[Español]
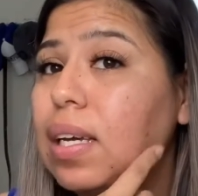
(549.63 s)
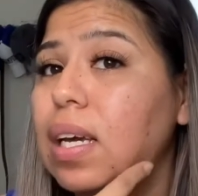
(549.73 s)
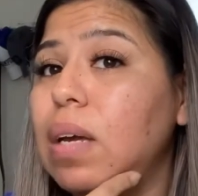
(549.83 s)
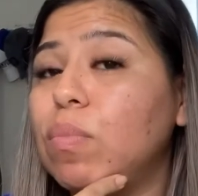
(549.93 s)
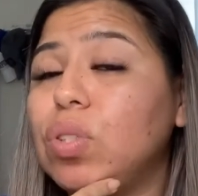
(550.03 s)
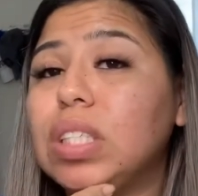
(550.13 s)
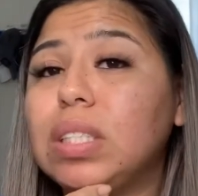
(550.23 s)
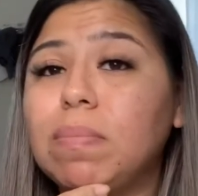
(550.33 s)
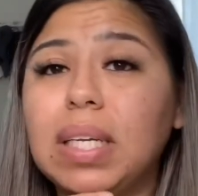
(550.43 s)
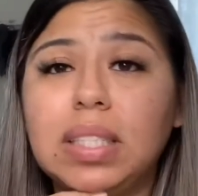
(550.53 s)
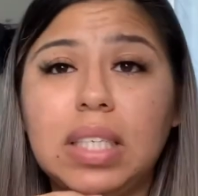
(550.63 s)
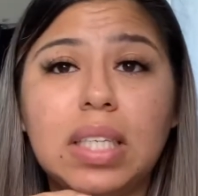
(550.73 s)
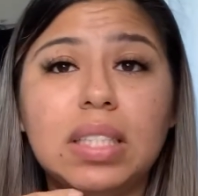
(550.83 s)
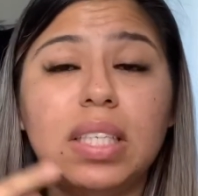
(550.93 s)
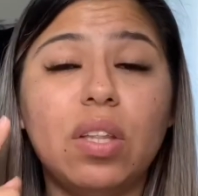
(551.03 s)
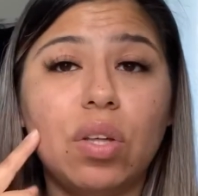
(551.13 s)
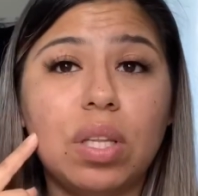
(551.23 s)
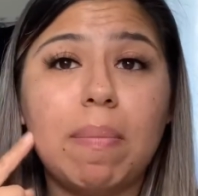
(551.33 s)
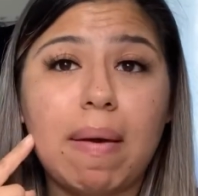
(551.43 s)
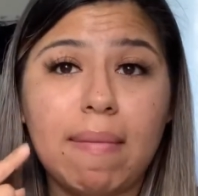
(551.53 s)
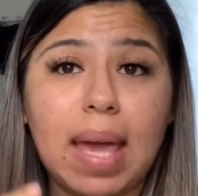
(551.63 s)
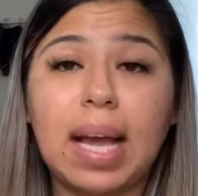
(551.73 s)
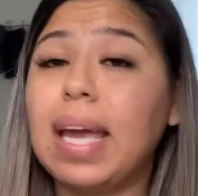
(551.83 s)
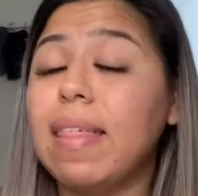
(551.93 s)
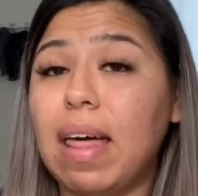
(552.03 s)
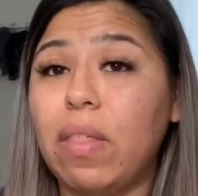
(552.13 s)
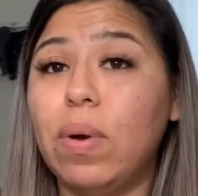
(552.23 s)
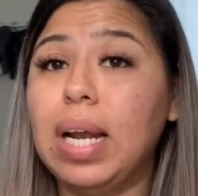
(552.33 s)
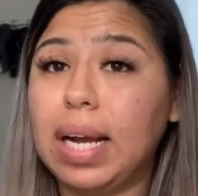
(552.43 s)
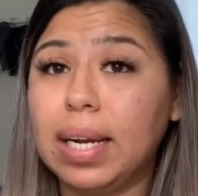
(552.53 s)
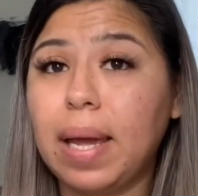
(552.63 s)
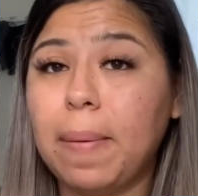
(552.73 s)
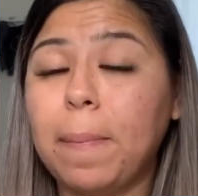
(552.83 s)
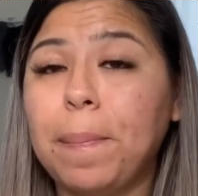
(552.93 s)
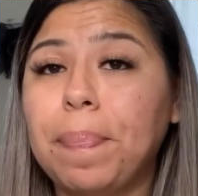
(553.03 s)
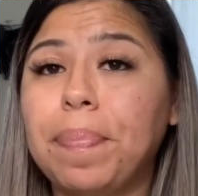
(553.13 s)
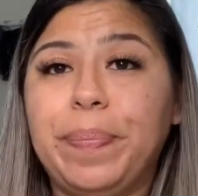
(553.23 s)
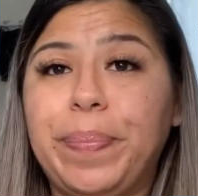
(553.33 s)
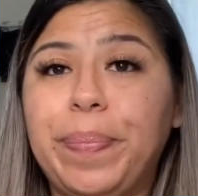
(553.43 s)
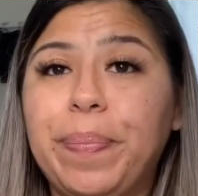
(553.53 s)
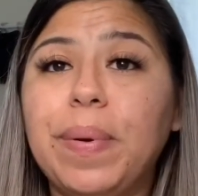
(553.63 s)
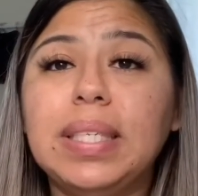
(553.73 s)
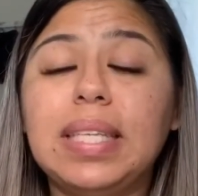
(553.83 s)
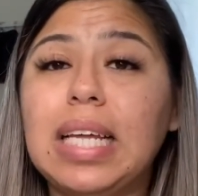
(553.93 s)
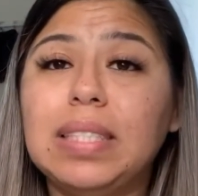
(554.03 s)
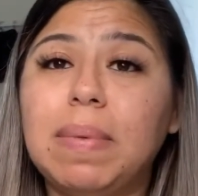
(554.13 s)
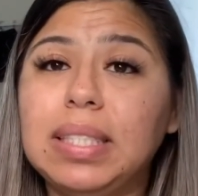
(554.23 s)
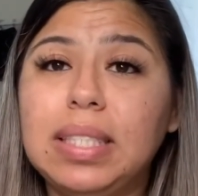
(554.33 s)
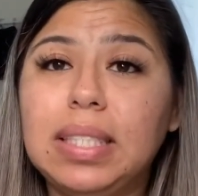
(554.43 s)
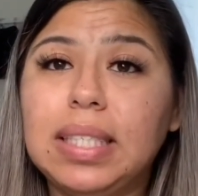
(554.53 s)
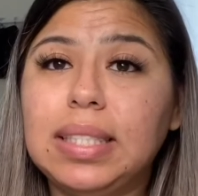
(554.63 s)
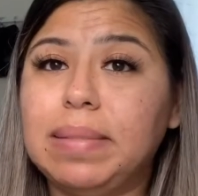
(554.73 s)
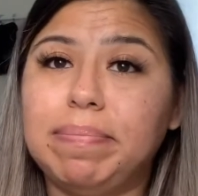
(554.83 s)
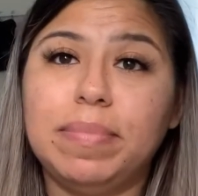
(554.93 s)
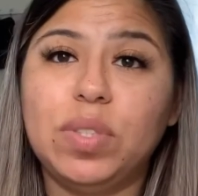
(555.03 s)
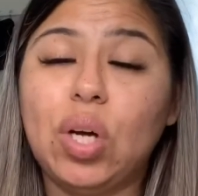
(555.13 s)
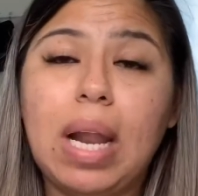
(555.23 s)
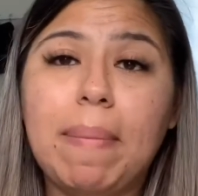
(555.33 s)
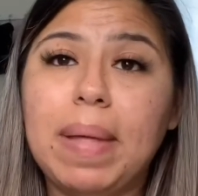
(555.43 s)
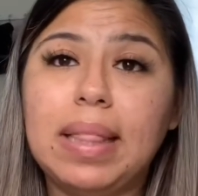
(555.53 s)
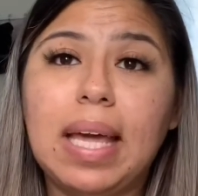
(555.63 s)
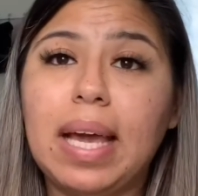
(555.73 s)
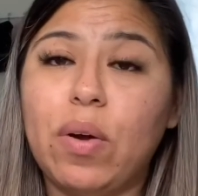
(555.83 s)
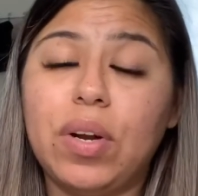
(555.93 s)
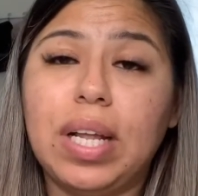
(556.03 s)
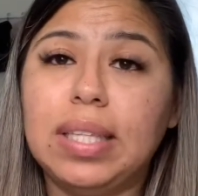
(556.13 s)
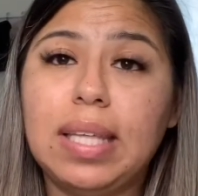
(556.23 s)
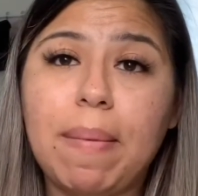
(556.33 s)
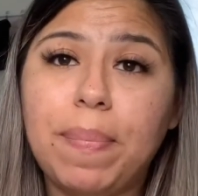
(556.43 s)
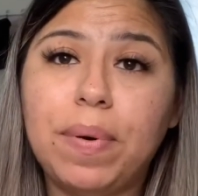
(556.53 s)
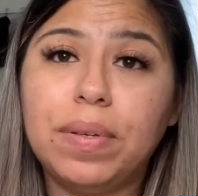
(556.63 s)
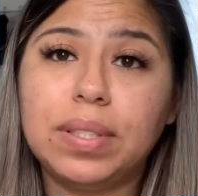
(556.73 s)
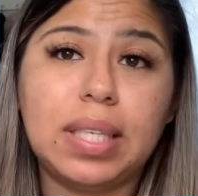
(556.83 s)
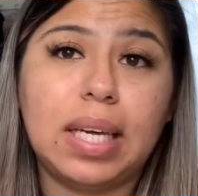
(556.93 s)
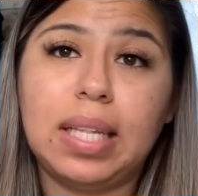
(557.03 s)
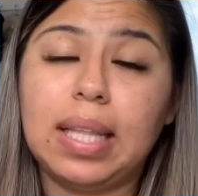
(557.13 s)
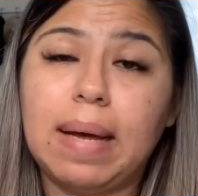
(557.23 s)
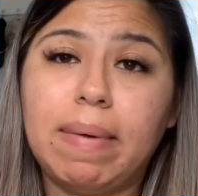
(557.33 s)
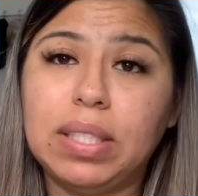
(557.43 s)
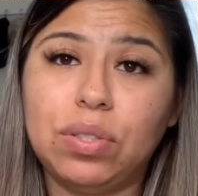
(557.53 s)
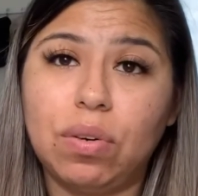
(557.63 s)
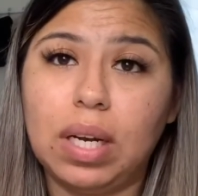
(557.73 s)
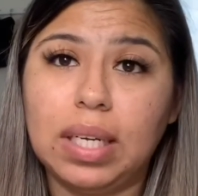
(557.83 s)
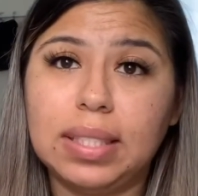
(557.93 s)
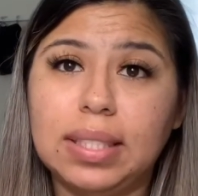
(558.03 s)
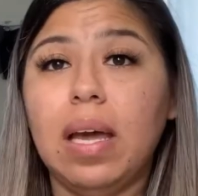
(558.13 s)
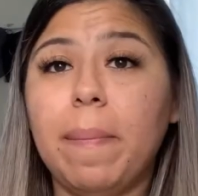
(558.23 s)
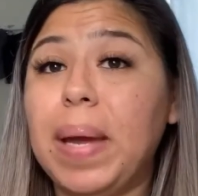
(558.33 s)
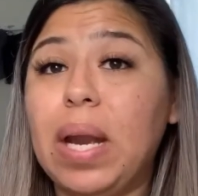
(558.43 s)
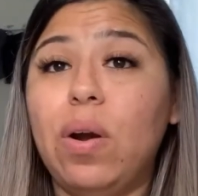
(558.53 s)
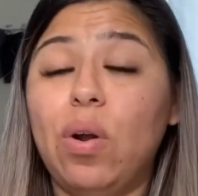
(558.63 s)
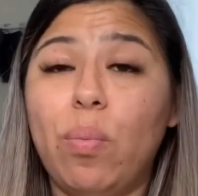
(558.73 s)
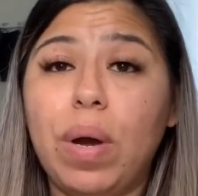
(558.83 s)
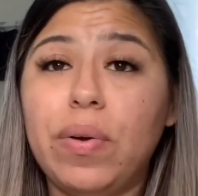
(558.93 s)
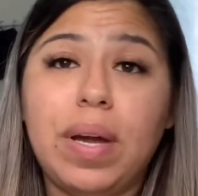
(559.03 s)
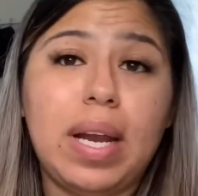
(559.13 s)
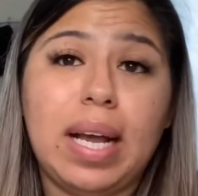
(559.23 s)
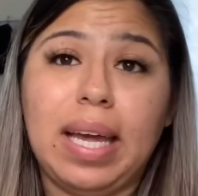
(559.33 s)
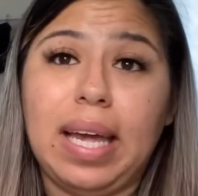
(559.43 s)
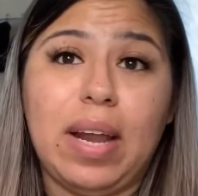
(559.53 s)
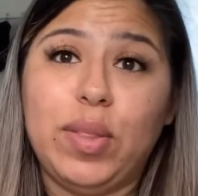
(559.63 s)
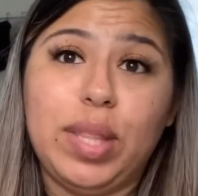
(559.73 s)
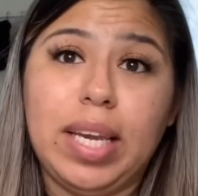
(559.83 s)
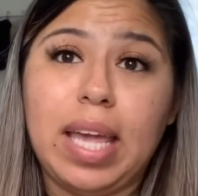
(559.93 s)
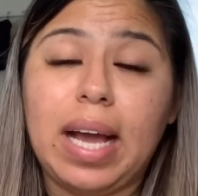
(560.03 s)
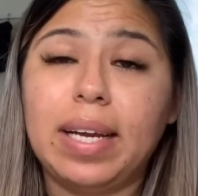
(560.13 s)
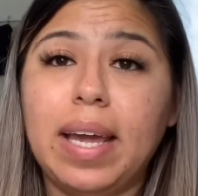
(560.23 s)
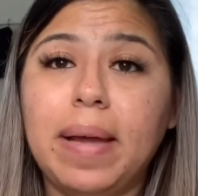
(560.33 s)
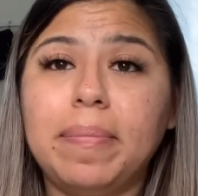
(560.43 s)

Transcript: y muchas manchitas de donde me había quedado el acné. Pues de las manchitas solamente con el tiempo se quitaban solas. Pero lo bueno era que ya no tenía acné.